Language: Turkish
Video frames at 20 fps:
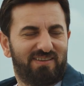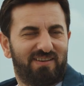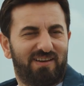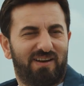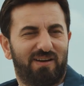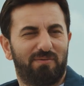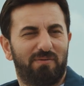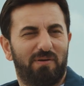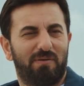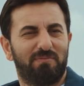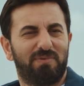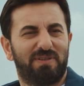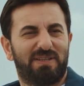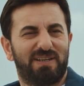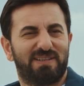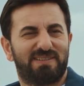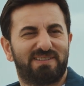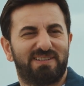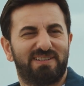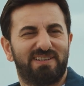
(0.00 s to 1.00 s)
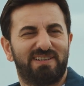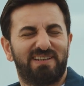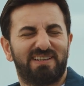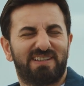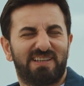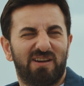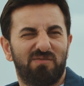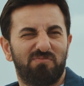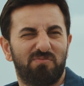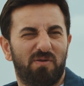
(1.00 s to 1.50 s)
Ya ben bir tek
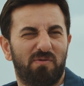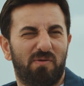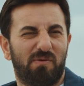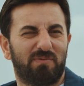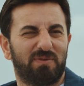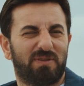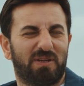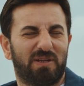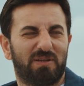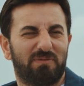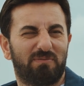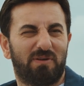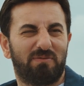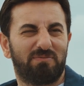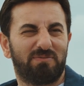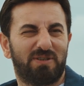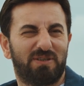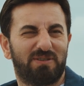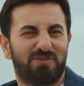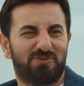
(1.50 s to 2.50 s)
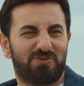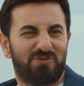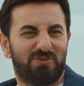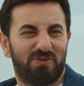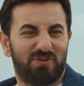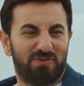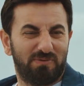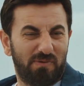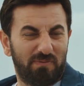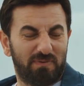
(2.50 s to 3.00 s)
sinirliyken babamı tanımam diye
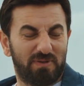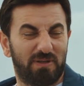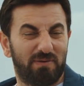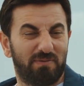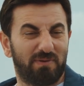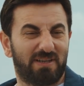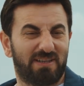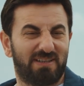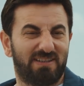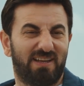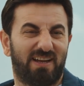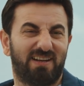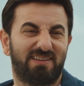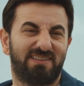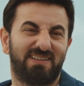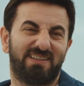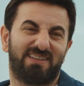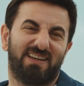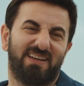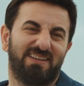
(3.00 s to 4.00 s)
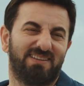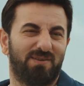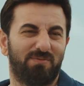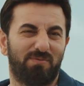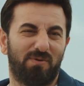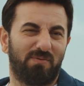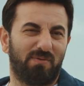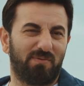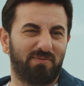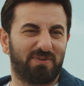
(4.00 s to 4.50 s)
düşünüyordum ama demek ki dertliyken
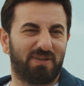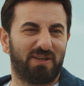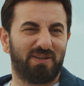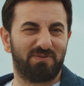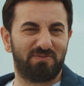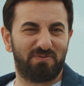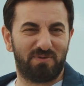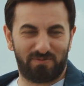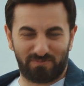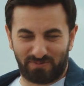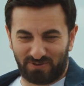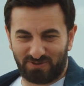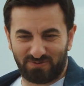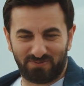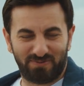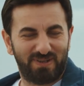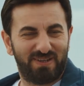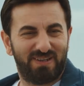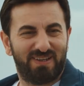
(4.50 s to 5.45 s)
de babamı tanımıyormuşum.